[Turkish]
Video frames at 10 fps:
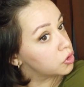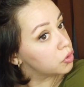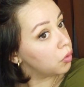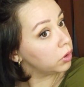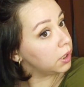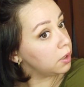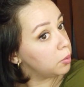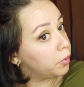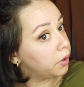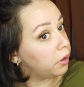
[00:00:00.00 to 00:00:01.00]
Çok
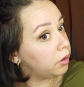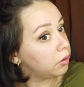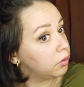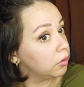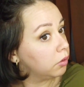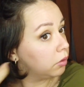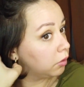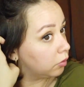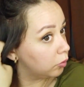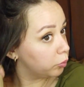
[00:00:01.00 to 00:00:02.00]
iyi be.
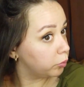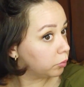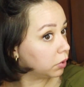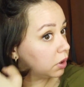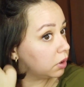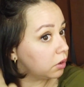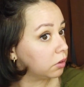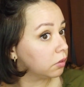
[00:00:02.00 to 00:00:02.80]
Bakın.